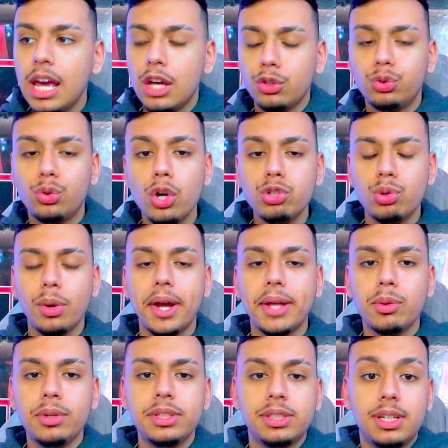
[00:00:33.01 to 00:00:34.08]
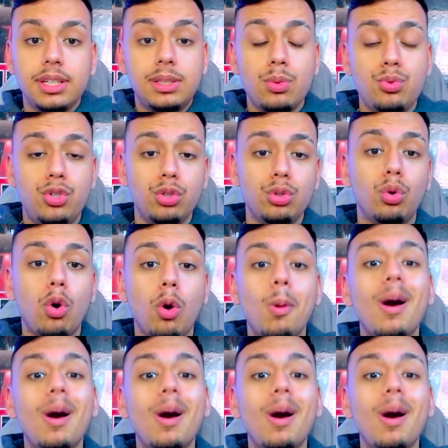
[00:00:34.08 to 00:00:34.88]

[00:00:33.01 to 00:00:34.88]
dois jogadores que são tidos como